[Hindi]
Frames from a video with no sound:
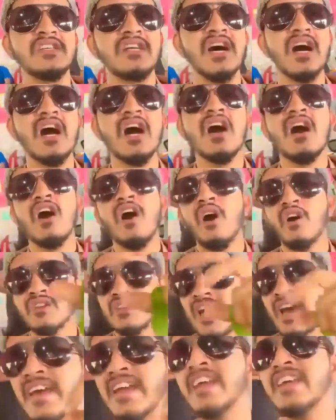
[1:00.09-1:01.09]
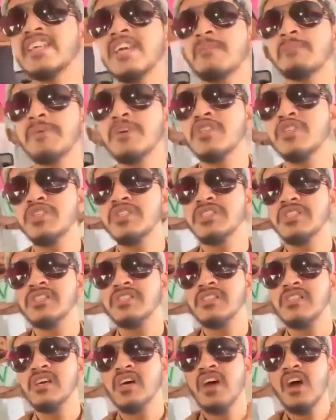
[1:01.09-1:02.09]
और थायराइड के पेशेंट्स
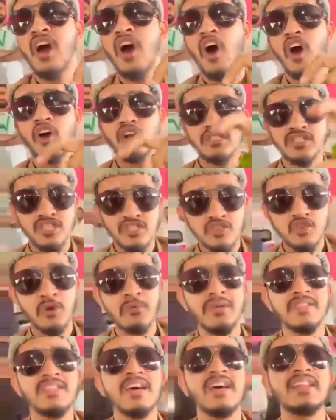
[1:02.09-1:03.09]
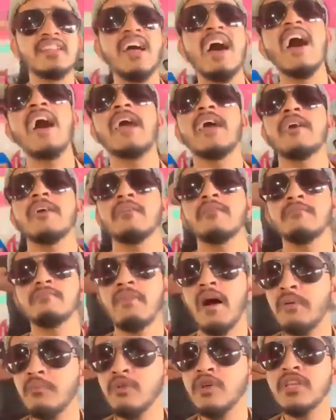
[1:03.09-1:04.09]
और जिनको भी दर्दा है
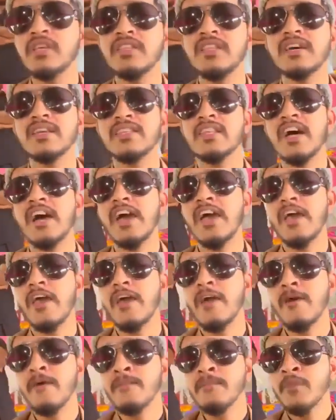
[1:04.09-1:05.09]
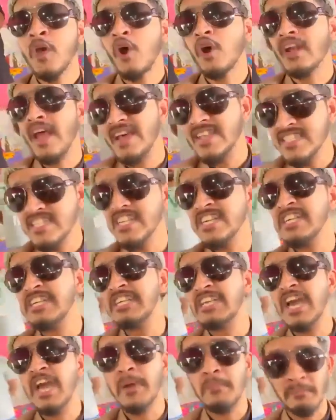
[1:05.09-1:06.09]
मामूली दर्दा है और एसिडिटी
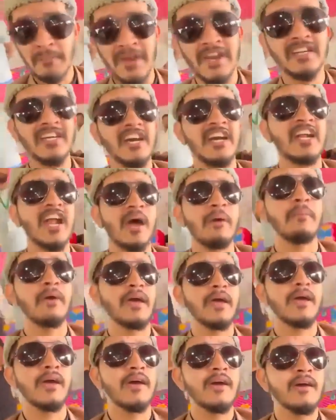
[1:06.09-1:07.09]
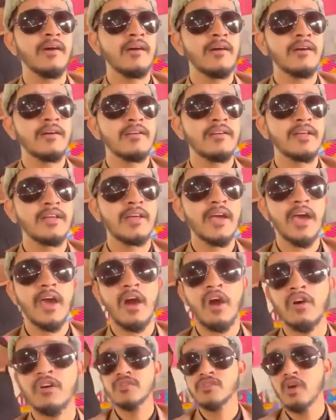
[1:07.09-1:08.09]
है पेट खराब है ठीक है
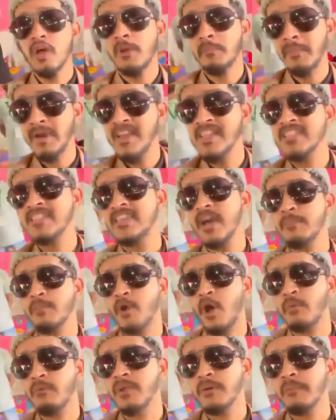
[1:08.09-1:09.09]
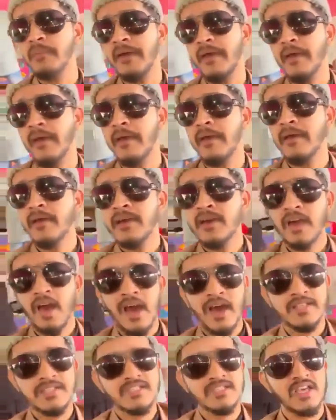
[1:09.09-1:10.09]
और जो है पाइल्स का प्रॉब्लम है
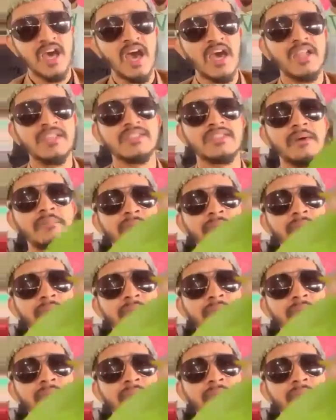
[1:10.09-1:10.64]
ऐसे सारे सब